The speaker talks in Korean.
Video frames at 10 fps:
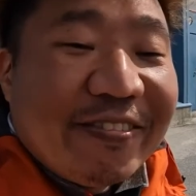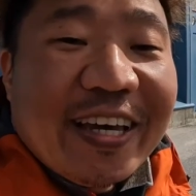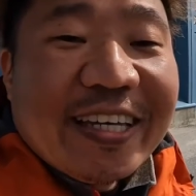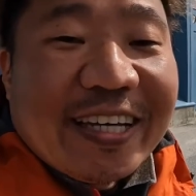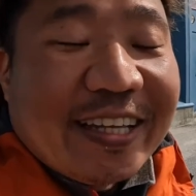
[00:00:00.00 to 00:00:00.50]

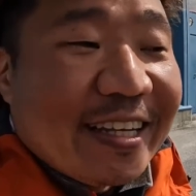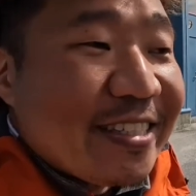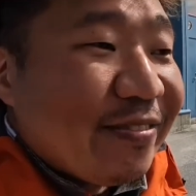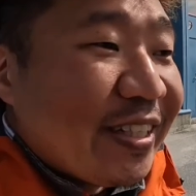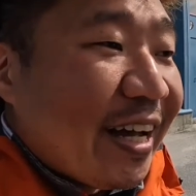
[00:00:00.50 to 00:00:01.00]
비행기가
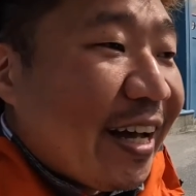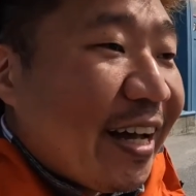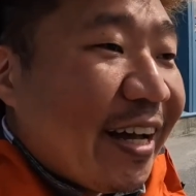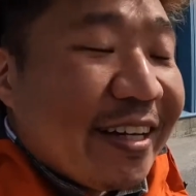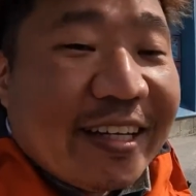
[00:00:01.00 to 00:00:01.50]

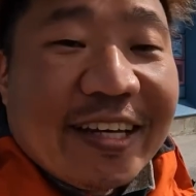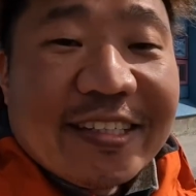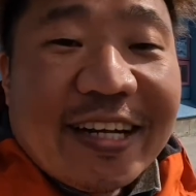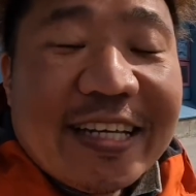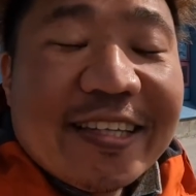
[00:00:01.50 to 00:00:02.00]
되겠습니다.
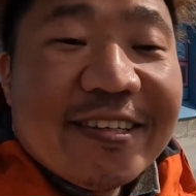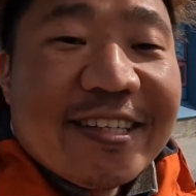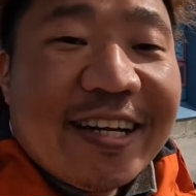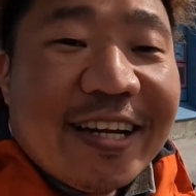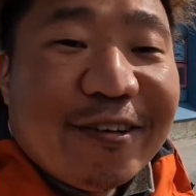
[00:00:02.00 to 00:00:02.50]
예전에
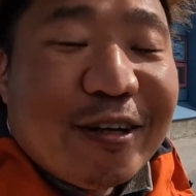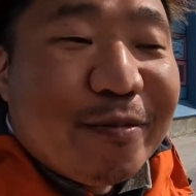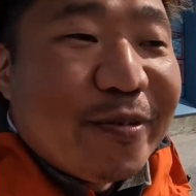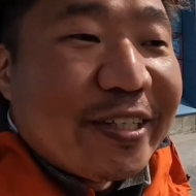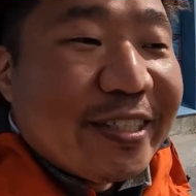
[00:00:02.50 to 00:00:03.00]
인터스텔라 영화
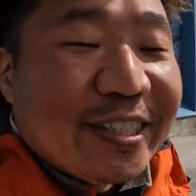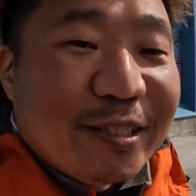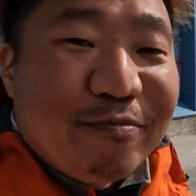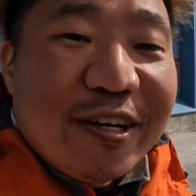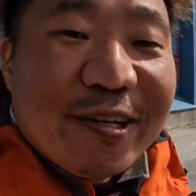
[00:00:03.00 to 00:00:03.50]
보면은
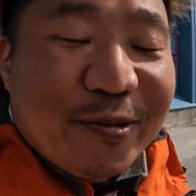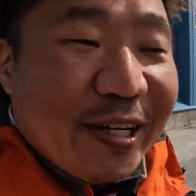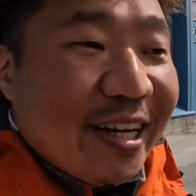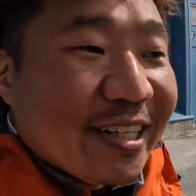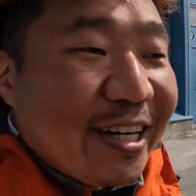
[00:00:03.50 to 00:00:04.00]
그
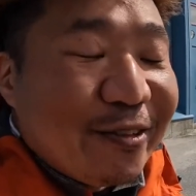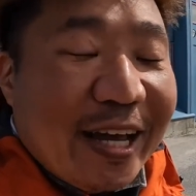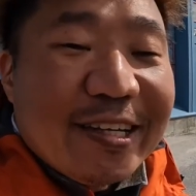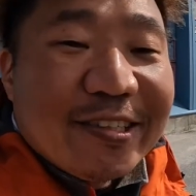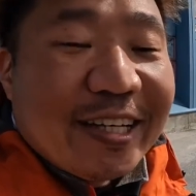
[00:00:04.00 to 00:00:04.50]
블랙홀에
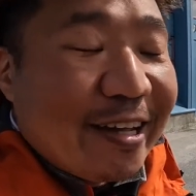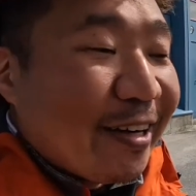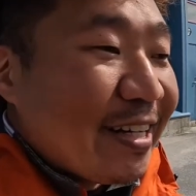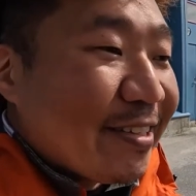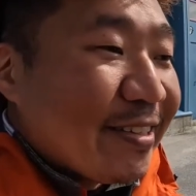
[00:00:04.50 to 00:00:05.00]
가까운 행성에
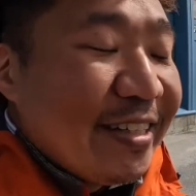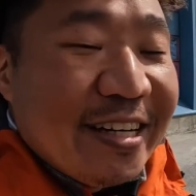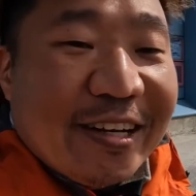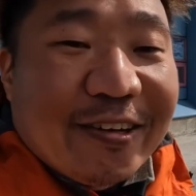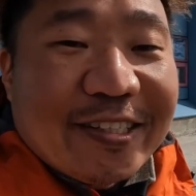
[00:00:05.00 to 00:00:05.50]
내려가서
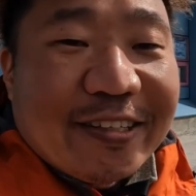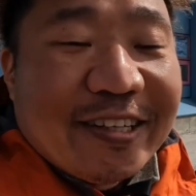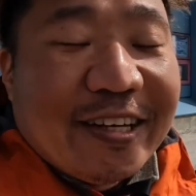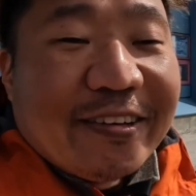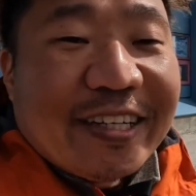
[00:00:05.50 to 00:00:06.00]

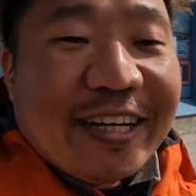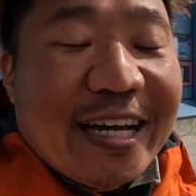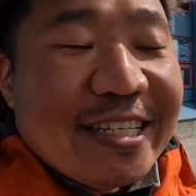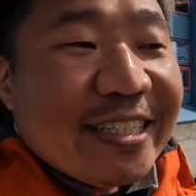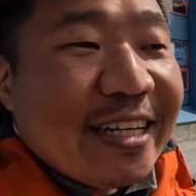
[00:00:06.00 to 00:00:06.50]
거기서 여기는
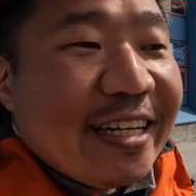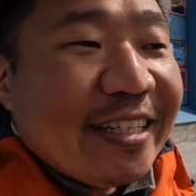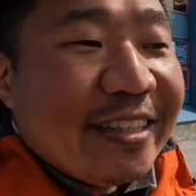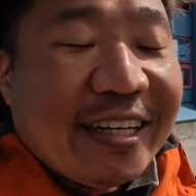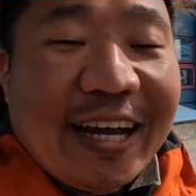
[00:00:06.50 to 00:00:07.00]

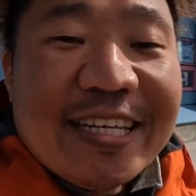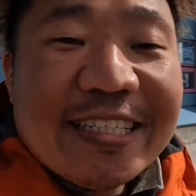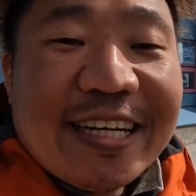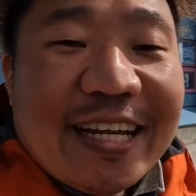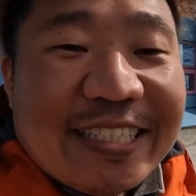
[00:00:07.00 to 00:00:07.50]
1시간
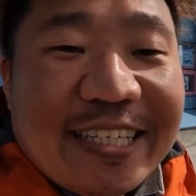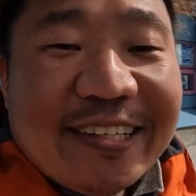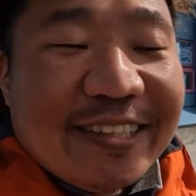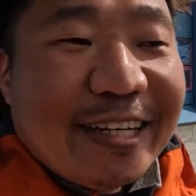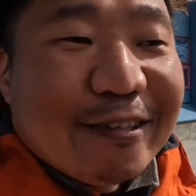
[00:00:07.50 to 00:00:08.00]
1시간에
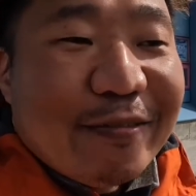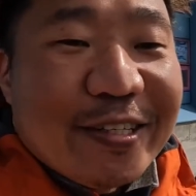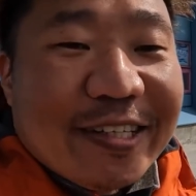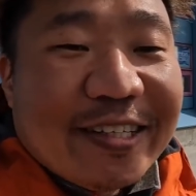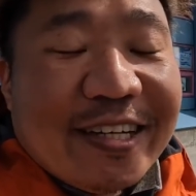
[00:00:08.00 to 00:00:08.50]
7년이라고
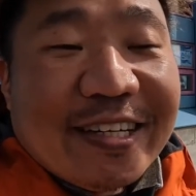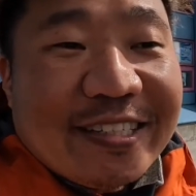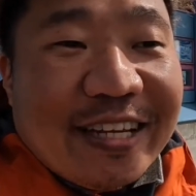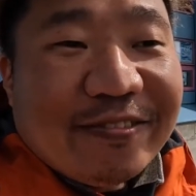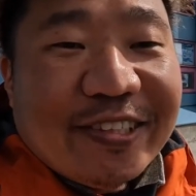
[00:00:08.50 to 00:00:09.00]
하면서
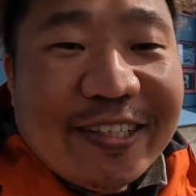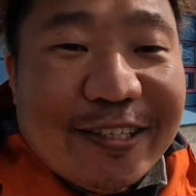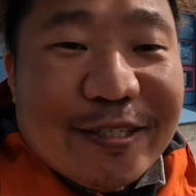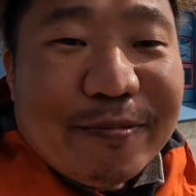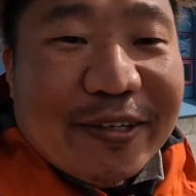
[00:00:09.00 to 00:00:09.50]
7
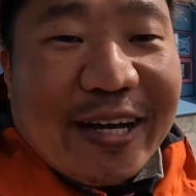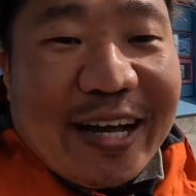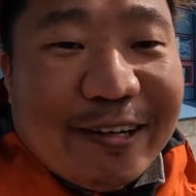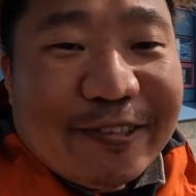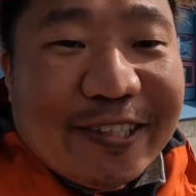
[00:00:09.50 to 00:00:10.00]
years per
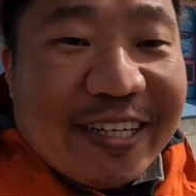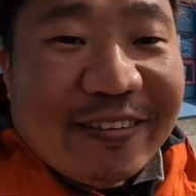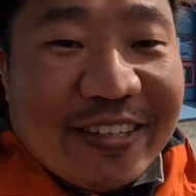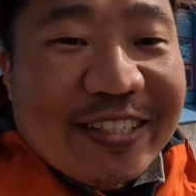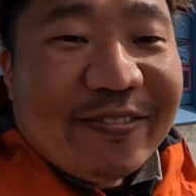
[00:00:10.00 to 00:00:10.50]
hour
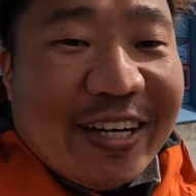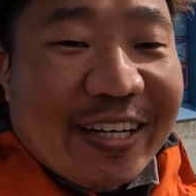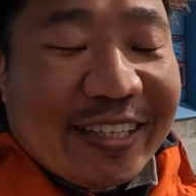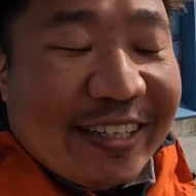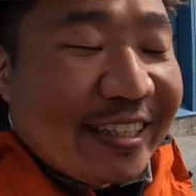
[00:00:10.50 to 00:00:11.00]
하면서 막
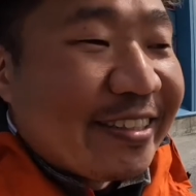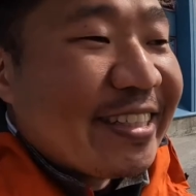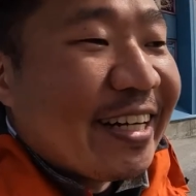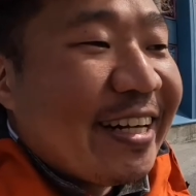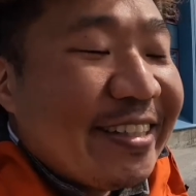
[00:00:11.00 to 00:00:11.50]
막
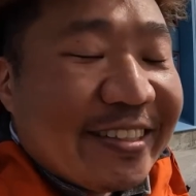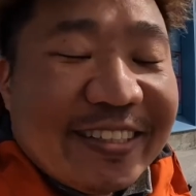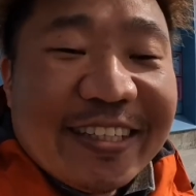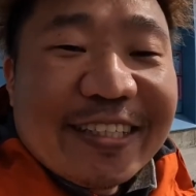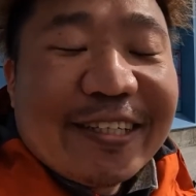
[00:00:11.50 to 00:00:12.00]
그러잖아요
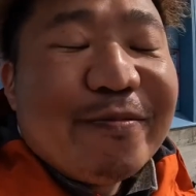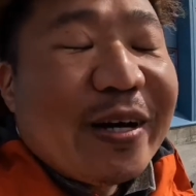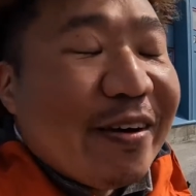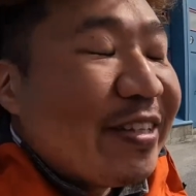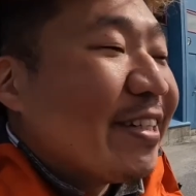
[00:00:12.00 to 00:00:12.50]
그런
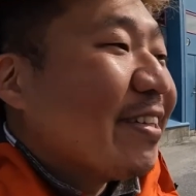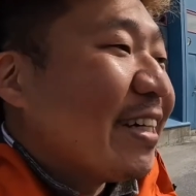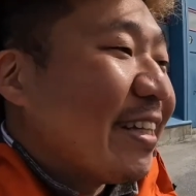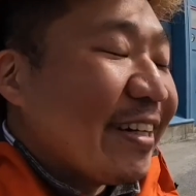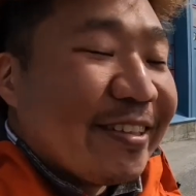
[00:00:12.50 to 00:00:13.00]
마음이 들 것
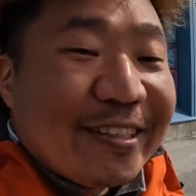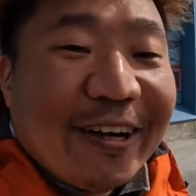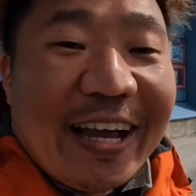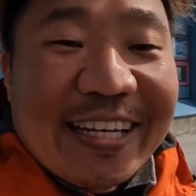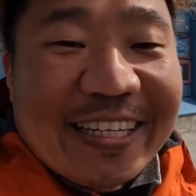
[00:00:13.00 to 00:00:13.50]
같아요
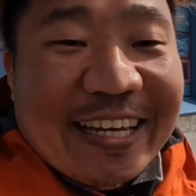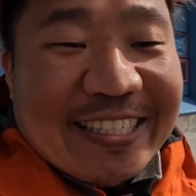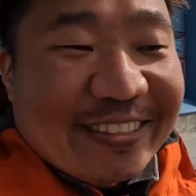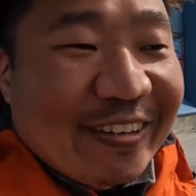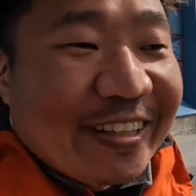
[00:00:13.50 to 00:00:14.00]
저 헬기에
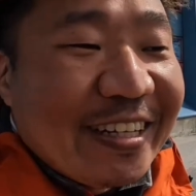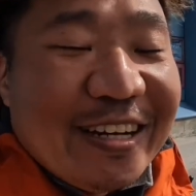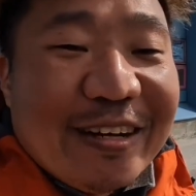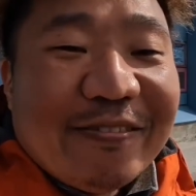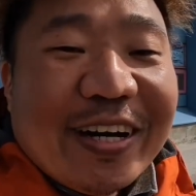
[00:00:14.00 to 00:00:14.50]
있으면
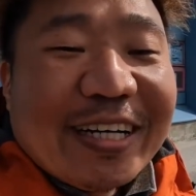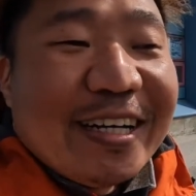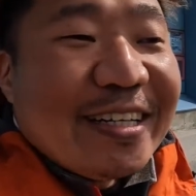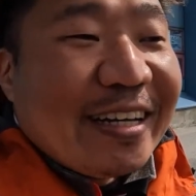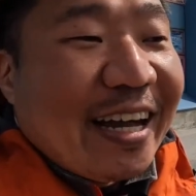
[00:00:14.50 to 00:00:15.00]
막
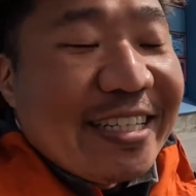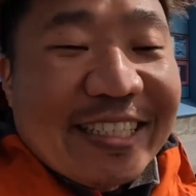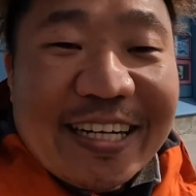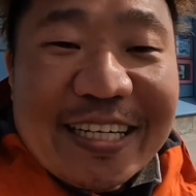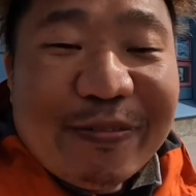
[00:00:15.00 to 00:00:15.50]

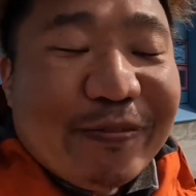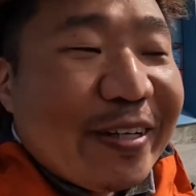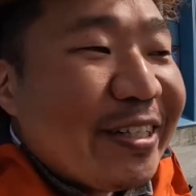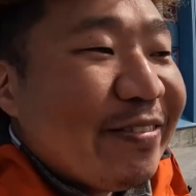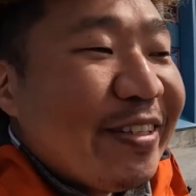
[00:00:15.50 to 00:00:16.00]
1시간에
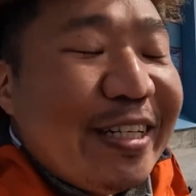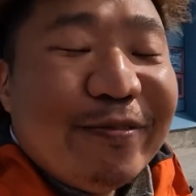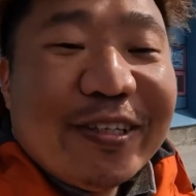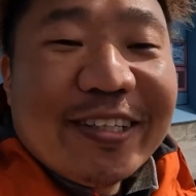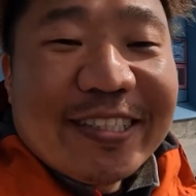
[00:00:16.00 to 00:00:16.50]
300만 원이면
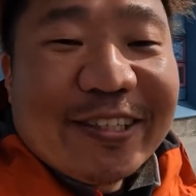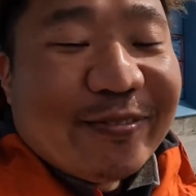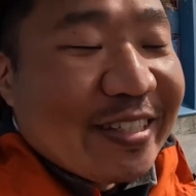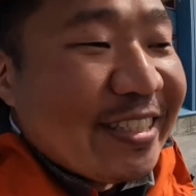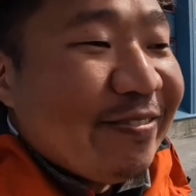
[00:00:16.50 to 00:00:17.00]
1분에 대체
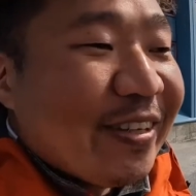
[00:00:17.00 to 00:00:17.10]
얼마지?